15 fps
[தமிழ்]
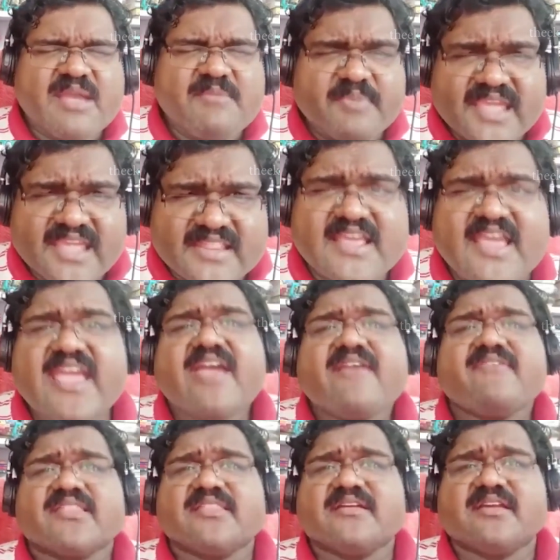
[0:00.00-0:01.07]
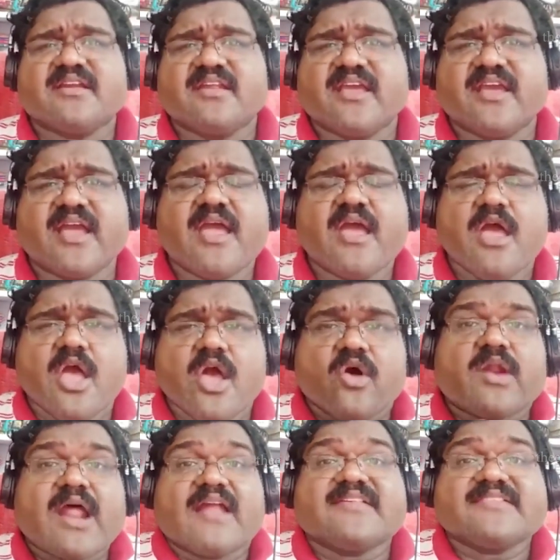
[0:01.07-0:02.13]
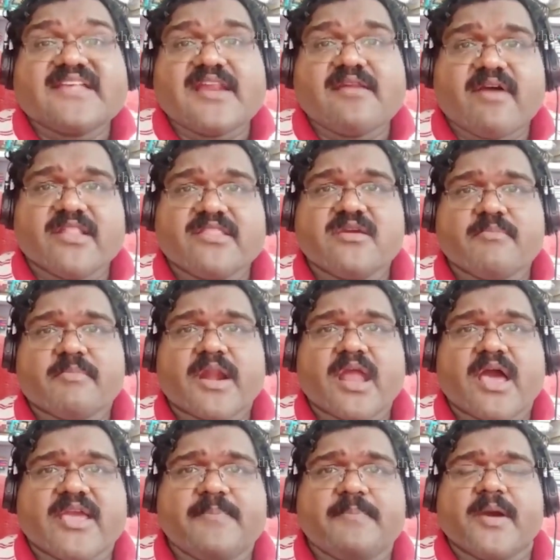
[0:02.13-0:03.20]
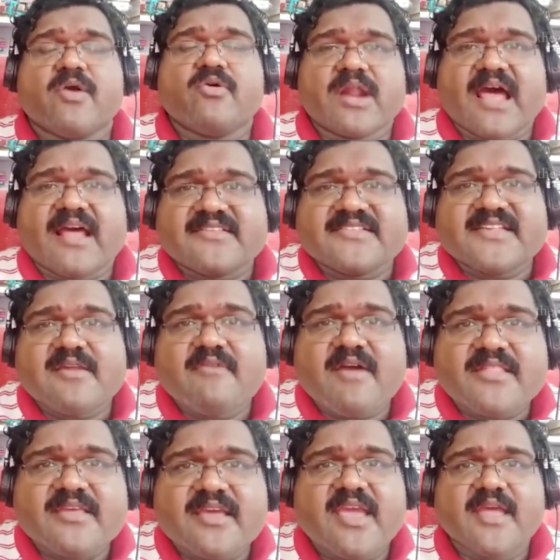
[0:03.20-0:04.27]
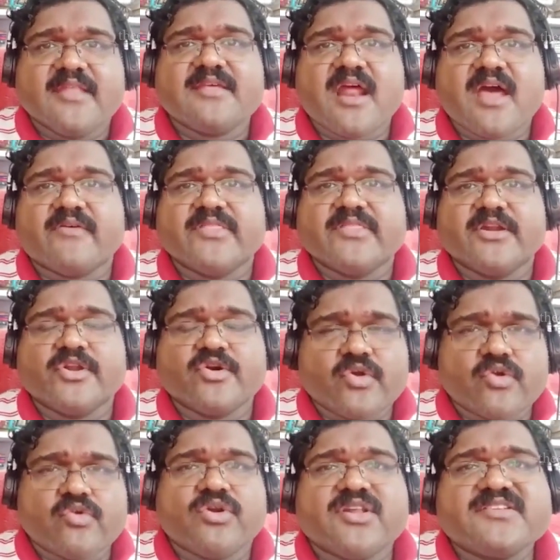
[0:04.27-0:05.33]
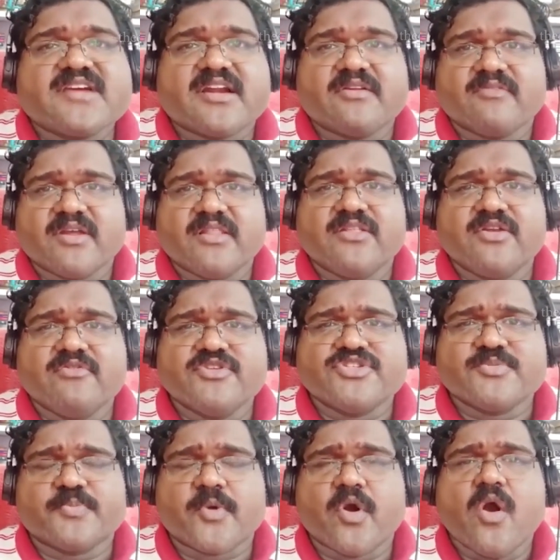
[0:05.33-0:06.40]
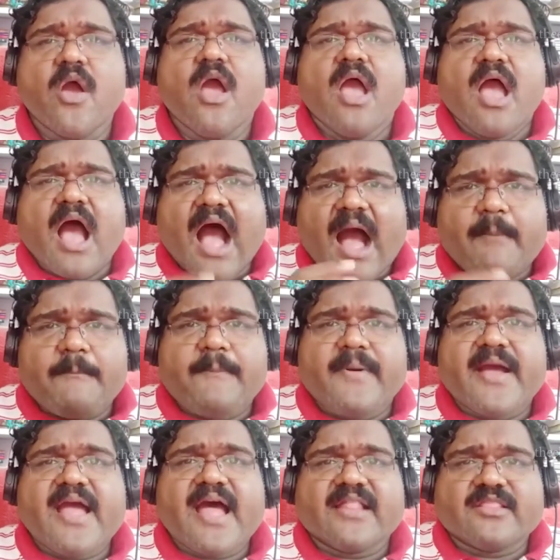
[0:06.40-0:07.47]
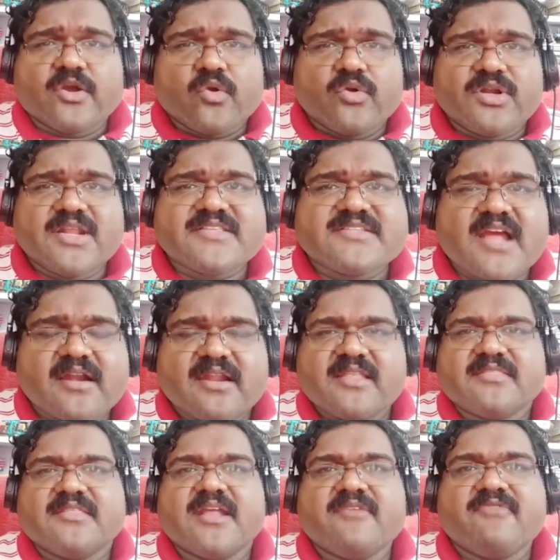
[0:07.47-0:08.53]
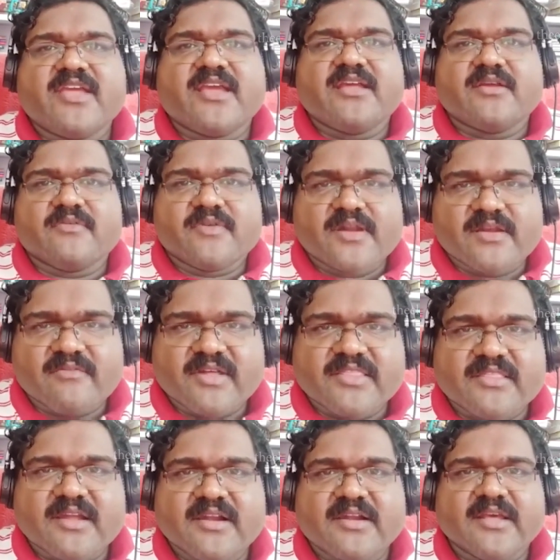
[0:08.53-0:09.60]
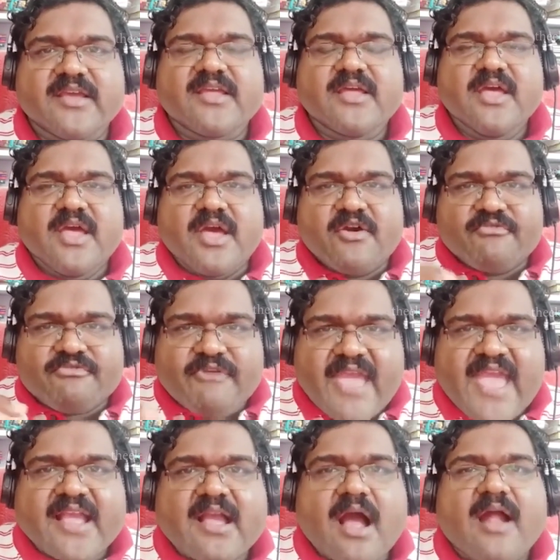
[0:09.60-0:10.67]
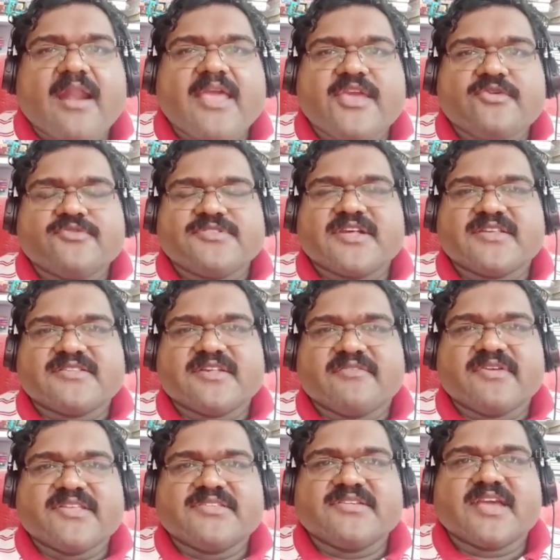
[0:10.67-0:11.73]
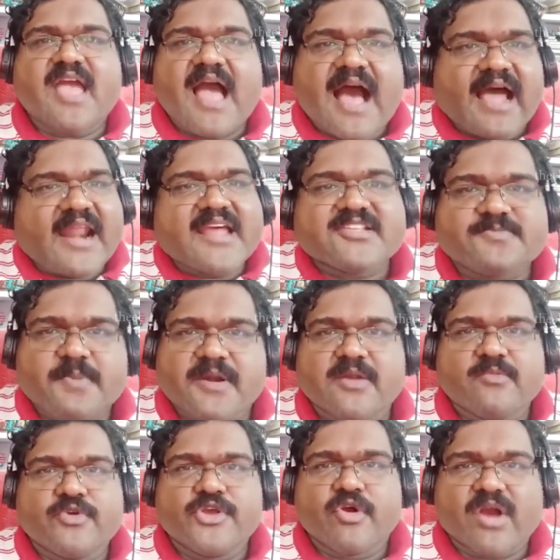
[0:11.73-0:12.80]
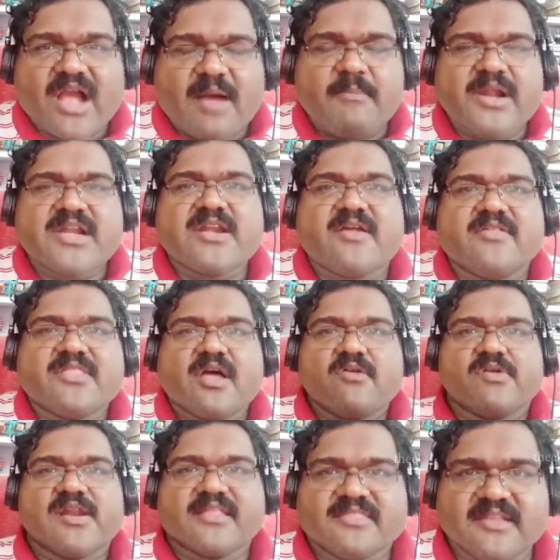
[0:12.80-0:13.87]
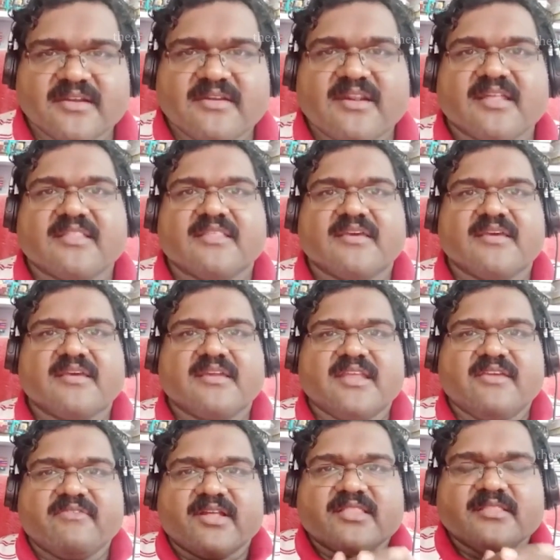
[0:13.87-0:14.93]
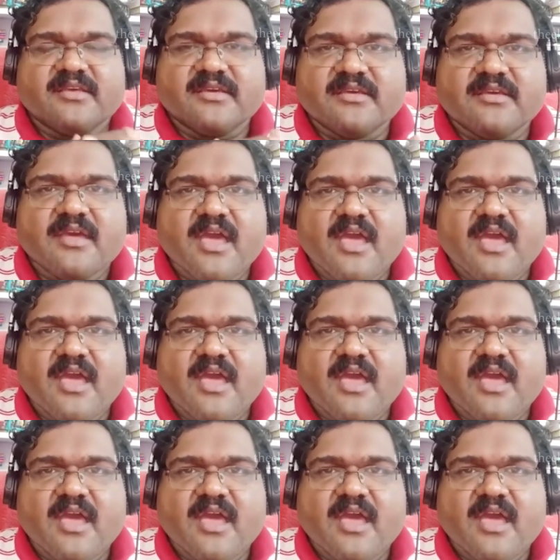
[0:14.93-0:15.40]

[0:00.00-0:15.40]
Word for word: இப்போ இதையே வந்துட்டு நீங்கள் ஒரு அரசியல்வாதியும் பண்ணலாம் இப்போ ஒரு அரசியல்வாதிக்கு எதிராக வந்துட்டு ஒரு குற்றச்சாட்டு வருதுன்னு வச்சுப்போம் அப்போ அந்த குற்றச்சாட்டை தெரிவிக்கிறவரை வந்துட்டு ஃபேக்கான யூசர்ஸை வச்சு ஹராஸ் பண்ண முடியும் கமெண்ட்டில் வந்து அவங்கள திட்டுறது நீ வந்து